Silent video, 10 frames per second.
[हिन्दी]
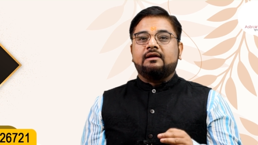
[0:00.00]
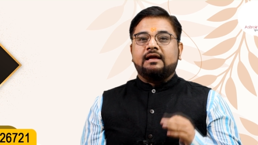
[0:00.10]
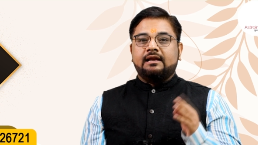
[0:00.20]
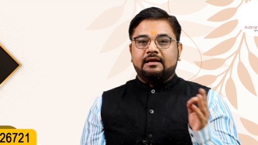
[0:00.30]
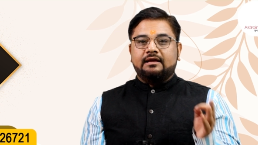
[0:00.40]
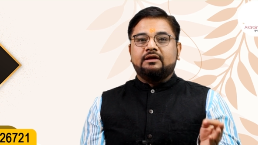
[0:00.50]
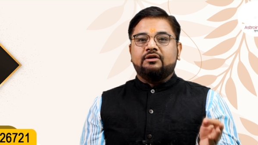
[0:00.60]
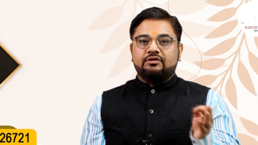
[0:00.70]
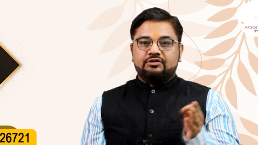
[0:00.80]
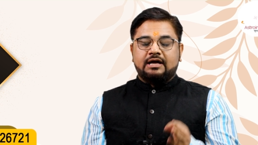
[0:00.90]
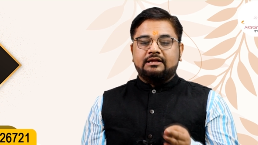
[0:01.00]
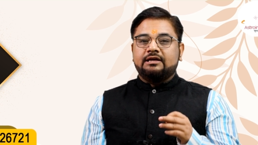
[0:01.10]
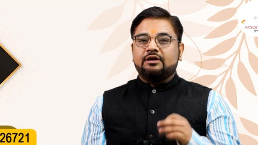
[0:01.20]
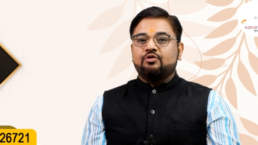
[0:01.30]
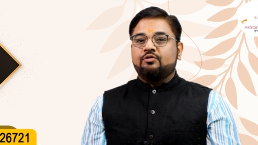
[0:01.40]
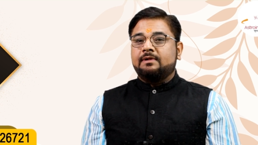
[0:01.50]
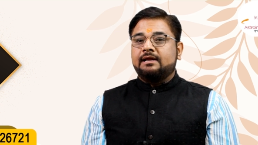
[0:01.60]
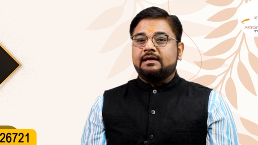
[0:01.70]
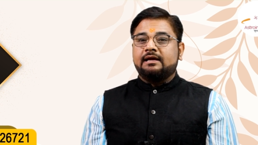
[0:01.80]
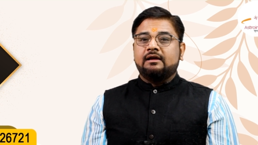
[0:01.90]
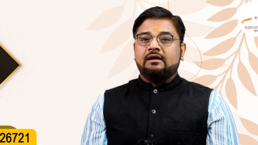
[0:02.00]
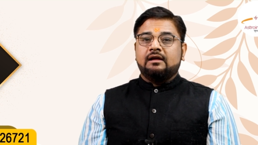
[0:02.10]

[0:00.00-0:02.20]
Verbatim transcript: यानी कि शादी के योग बनेंगे